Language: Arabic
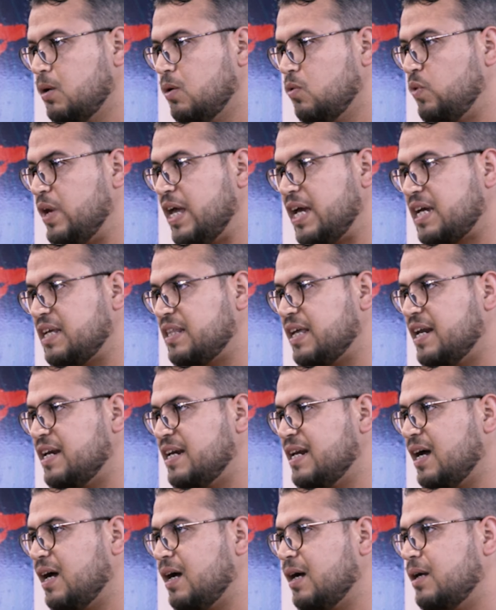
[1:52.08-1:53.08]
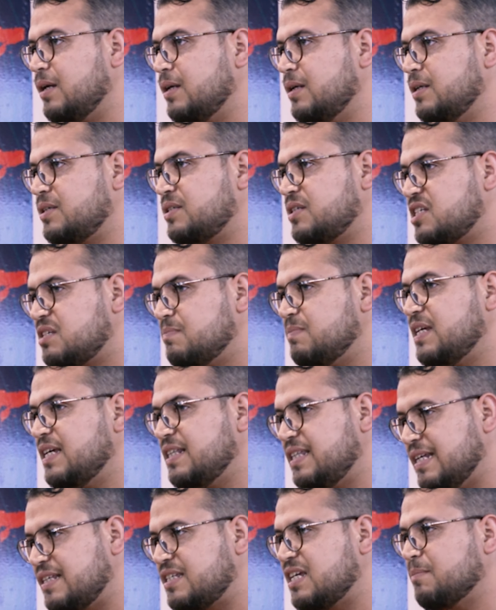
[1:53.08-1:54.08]
والاكيد ان التسميه
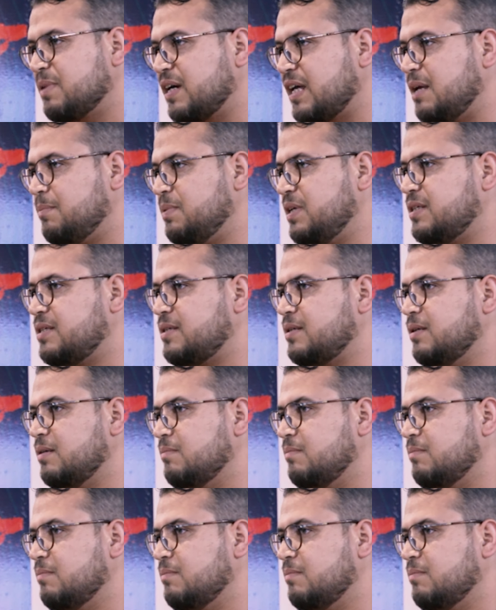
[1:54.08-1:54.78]
ديالتها مغربيه